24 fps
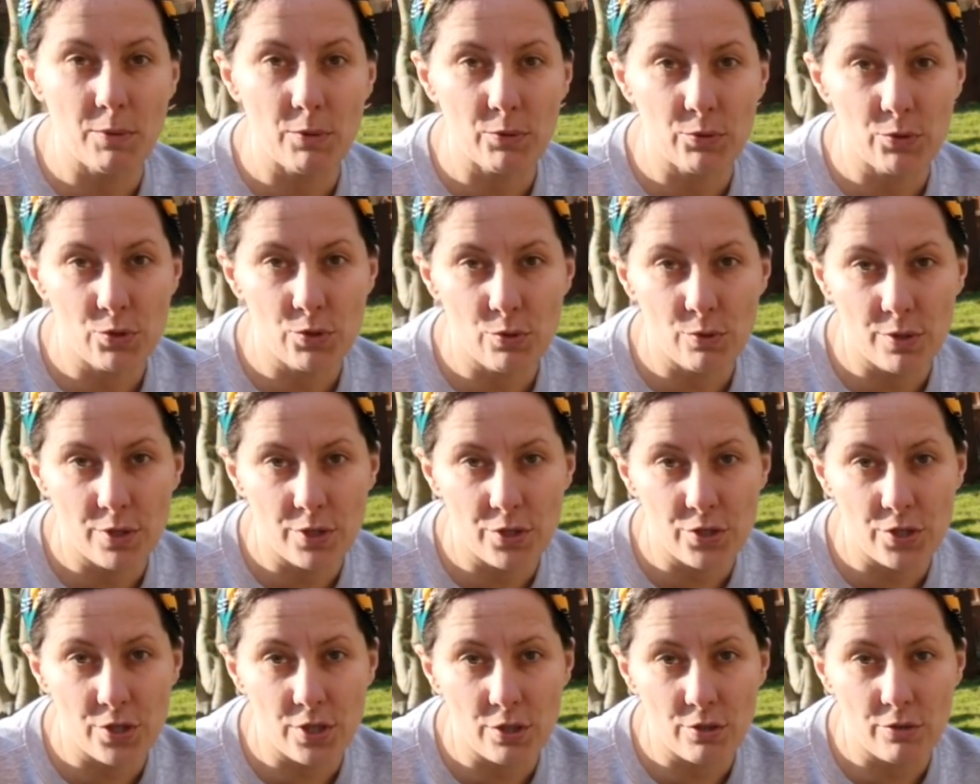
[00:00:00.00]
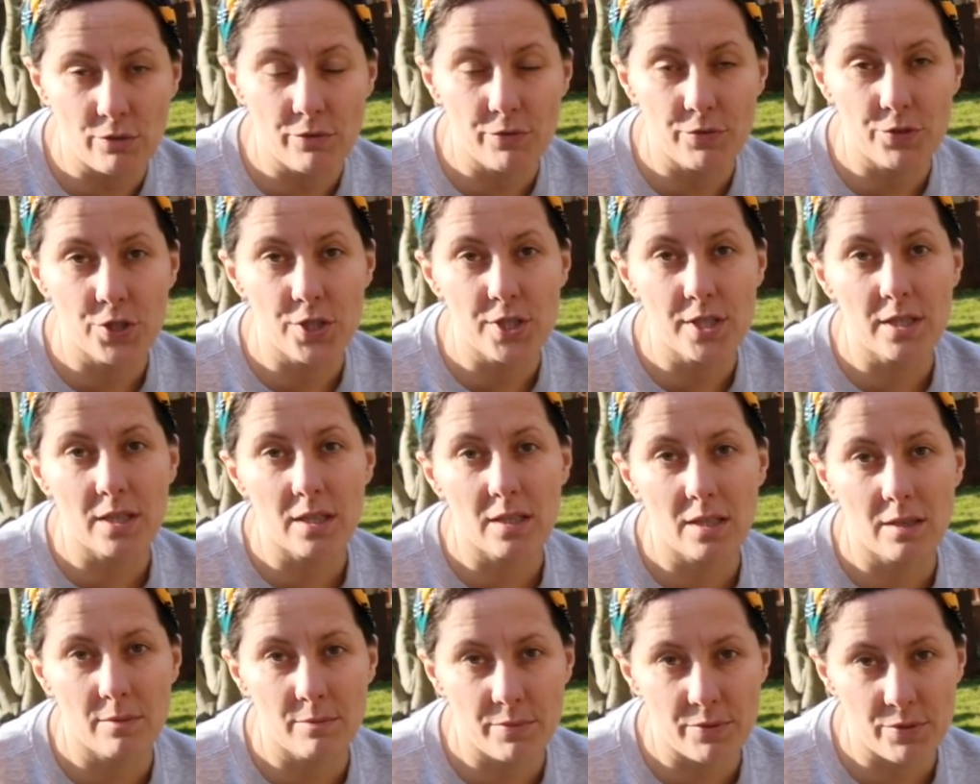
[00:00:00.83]
pełno słoneczników, wszystkie
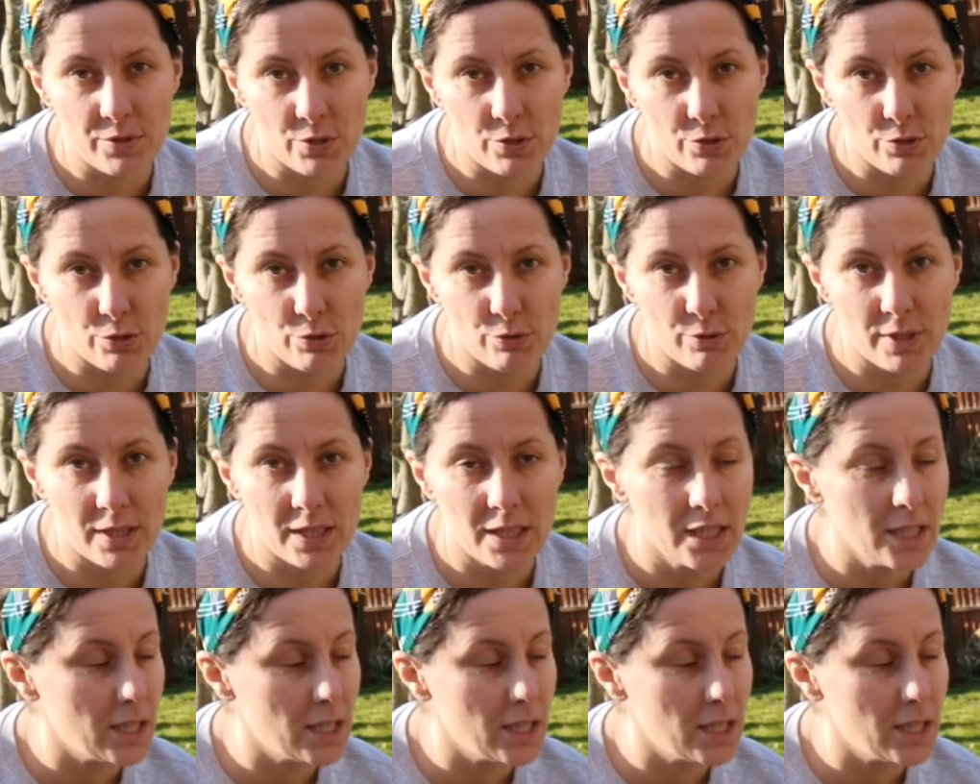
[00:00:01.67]
nam poschodziły,